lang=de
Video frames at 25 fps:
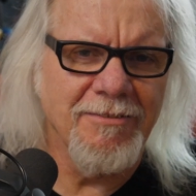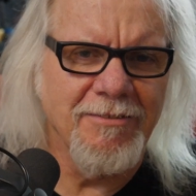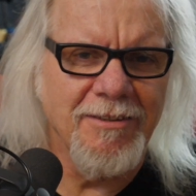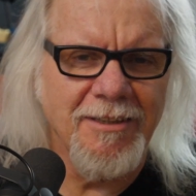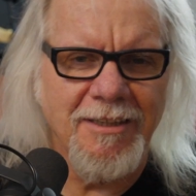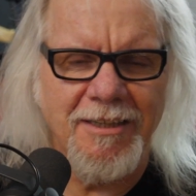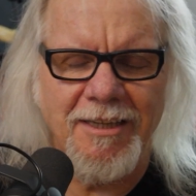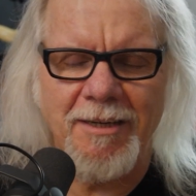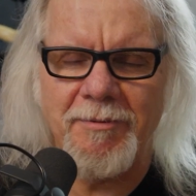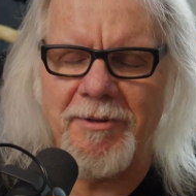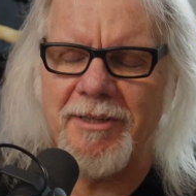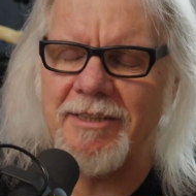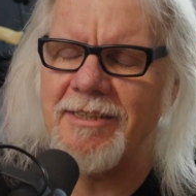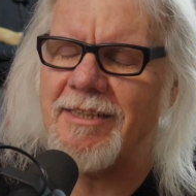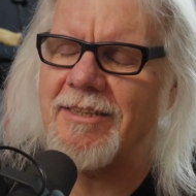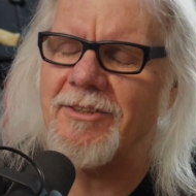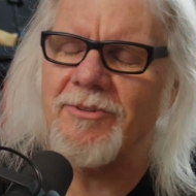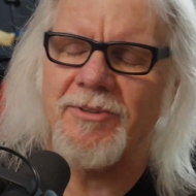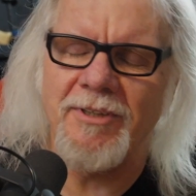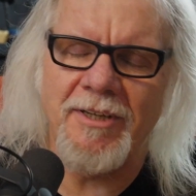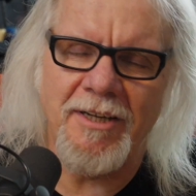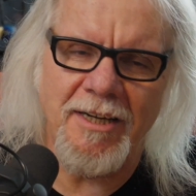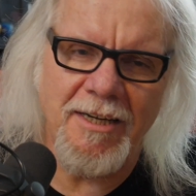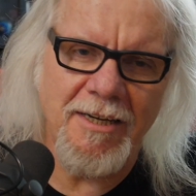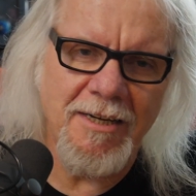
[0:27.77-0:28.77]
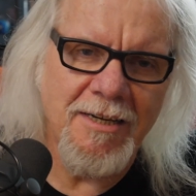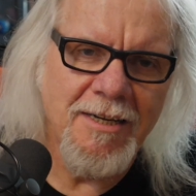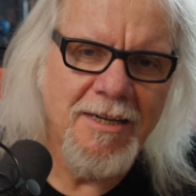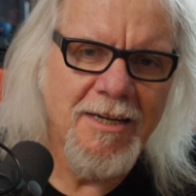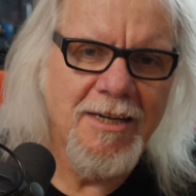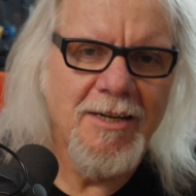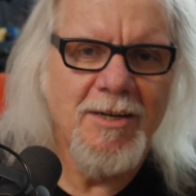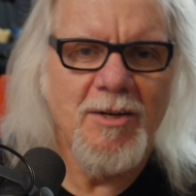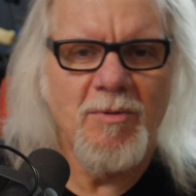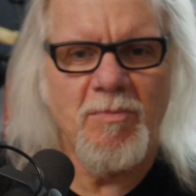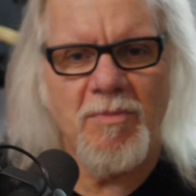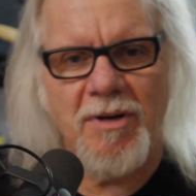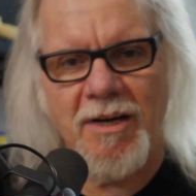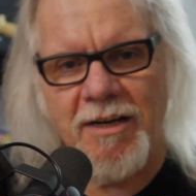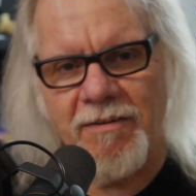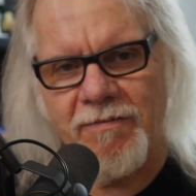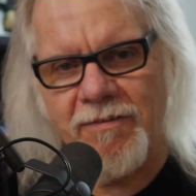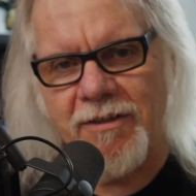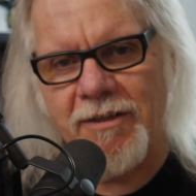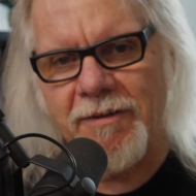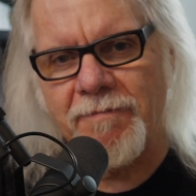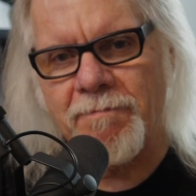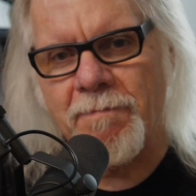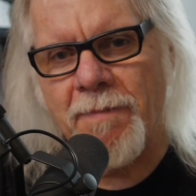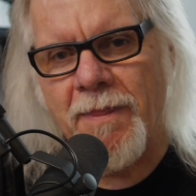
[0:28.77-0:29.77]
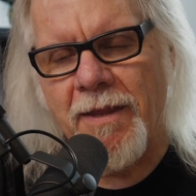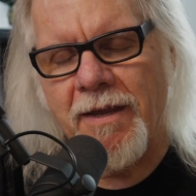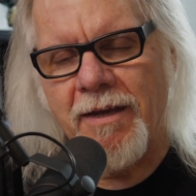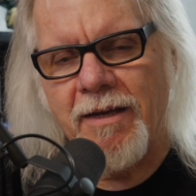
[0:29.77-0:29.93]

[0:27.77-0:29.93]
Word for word: Und dann habe ich gesagt, okay, machen wir.